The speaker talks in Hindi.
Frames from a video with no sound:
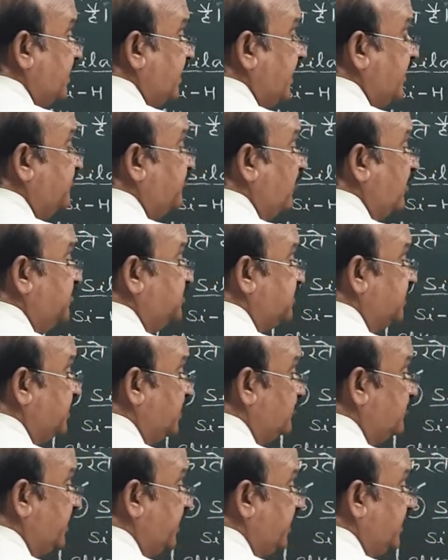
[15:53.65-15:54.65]
एंड फॉर्मेशन
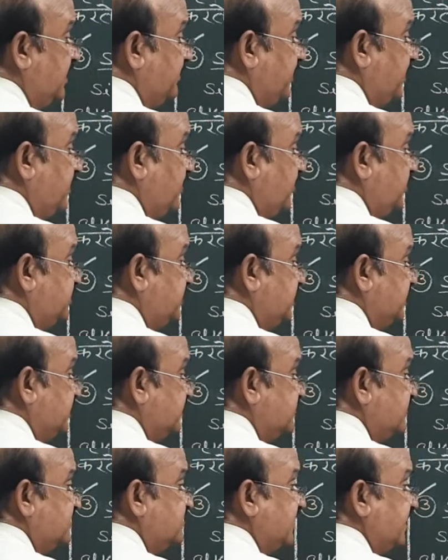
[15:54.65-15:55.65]
क्या हो जाएगा यहां पर और ये
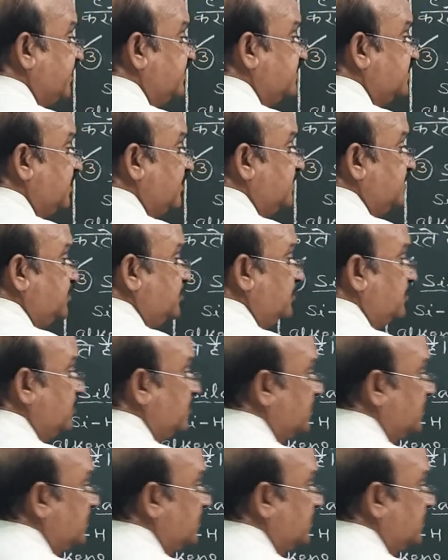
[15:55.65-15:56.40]
दिस यू नो